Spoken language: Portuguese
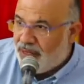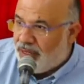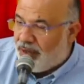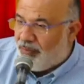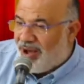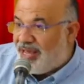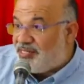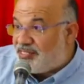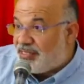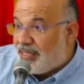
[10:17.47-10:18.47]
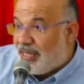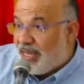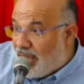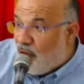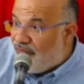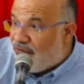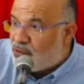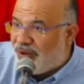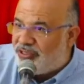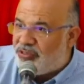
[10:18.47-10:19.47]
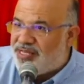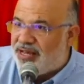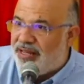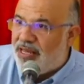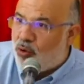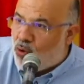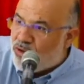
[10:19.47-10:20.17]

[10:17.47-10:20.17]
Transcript: mas eu vos batizarei com